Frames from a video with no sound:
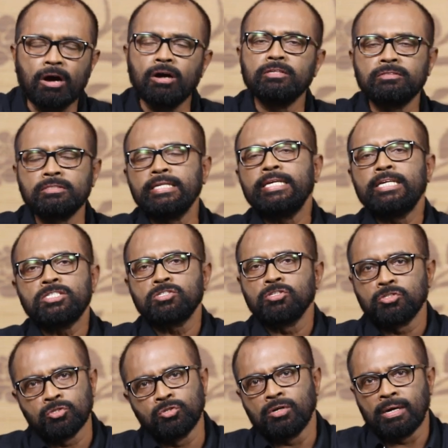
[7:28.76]
அவர் த்ரீ இஸ் டு
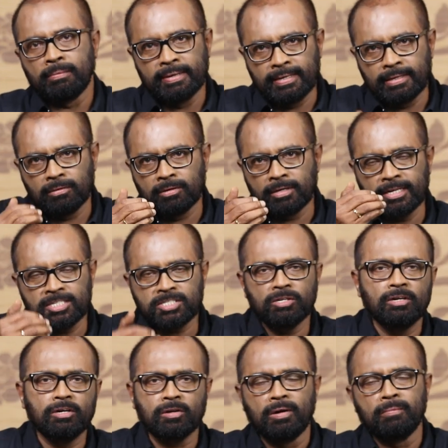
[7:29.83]
டூ அப்படிங்கிற ஒரு
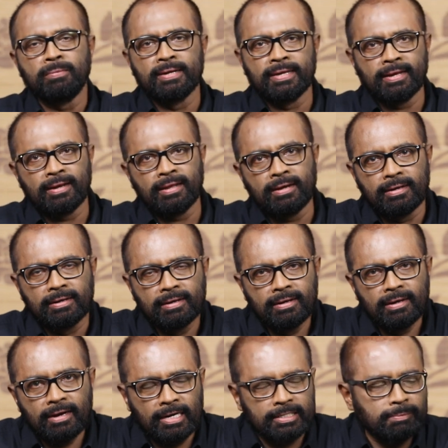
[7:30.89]
ரேஷியோவில் க்ராப் பண்ணிங்கன்னா
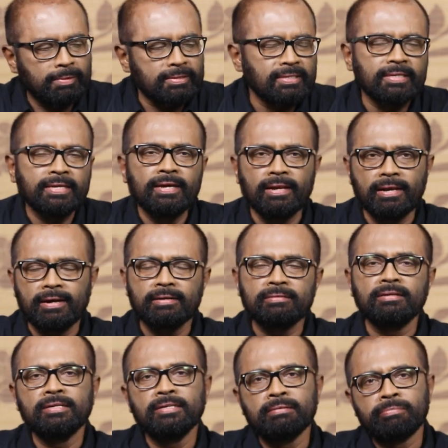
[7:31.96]
அந்த படத்தை நீங்கள் எல்லா
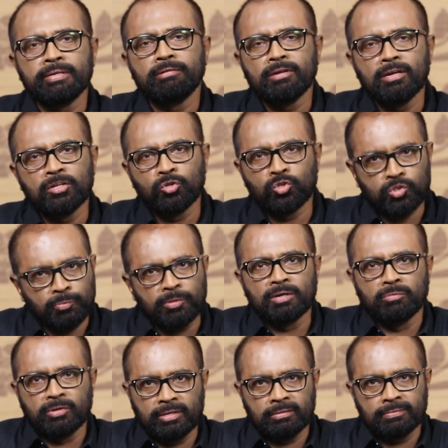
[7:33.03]
இடத்துலையும் எப்படி வேணாலும் யூஸ் பண்ண
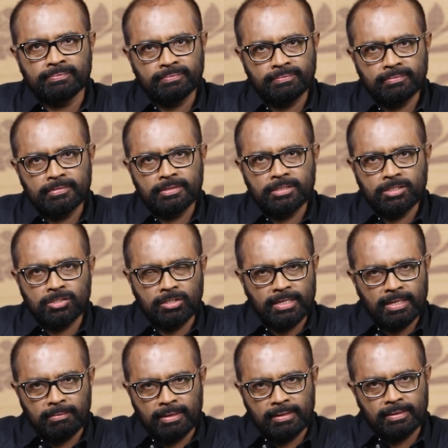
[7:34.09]
முடியும் ஸோ
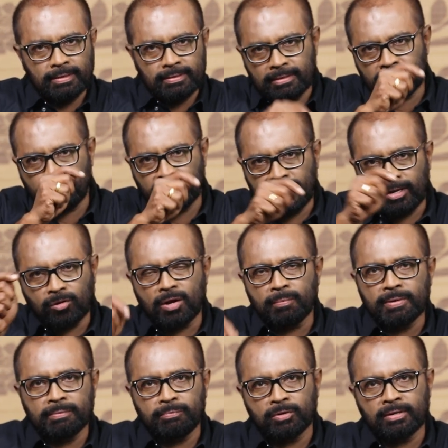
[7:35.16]
நீங்கள் பாட்டுக்கு அந்த ஃப்ரீ
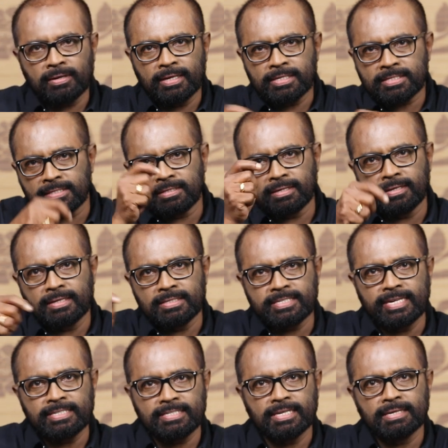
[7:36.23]
கிராப்பிங் போட்டுட்டு இஷ்டத்துக்கு நீங்கள்
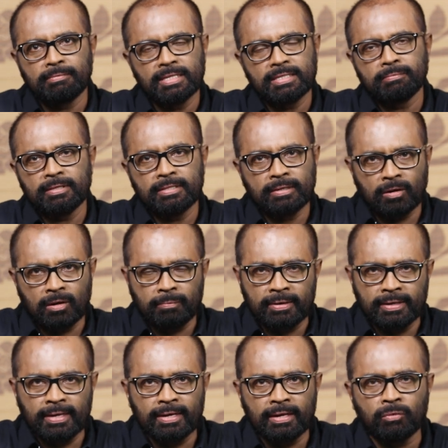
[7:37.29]
சைஸை நீங்கள் மாற்றி மாற்றி க்ராப்
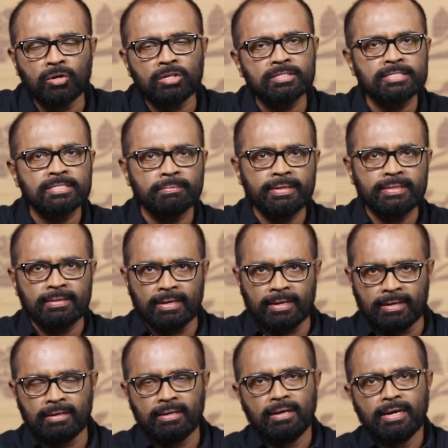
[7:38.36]
பண்ணிங்கன்னா ஒரு சில சமயத்தில்
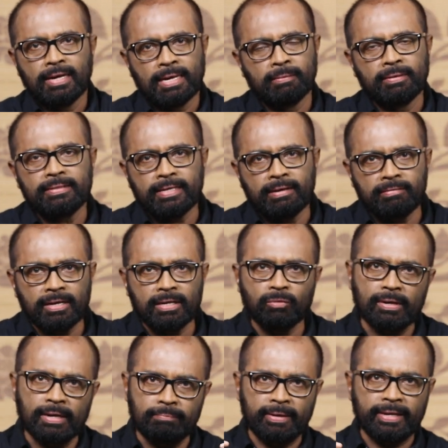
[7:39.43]
நமக்கு தேவையான
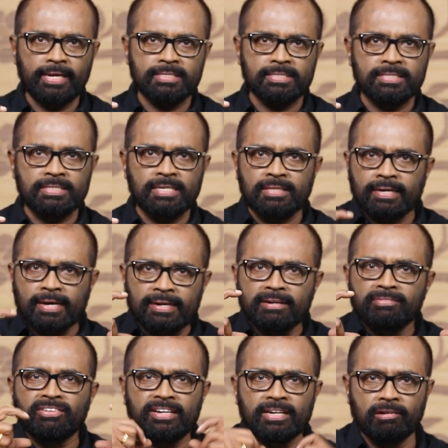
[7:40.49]
ஒரு அப்ளிகேஷன்ஸ் அது
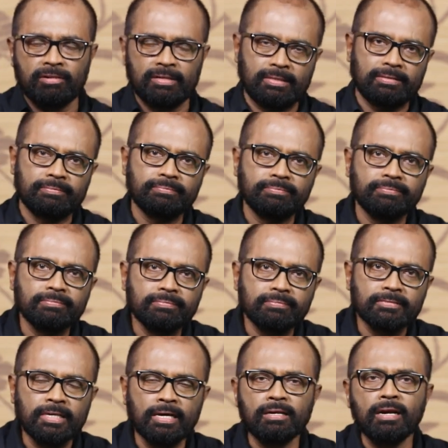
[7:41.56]
கரெக்டாக ஃபிட் ஆகாது
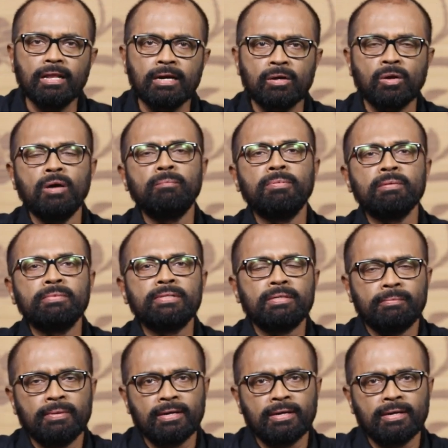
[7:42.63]
அதனால் க்ராப் பண்ணும்போது என்ன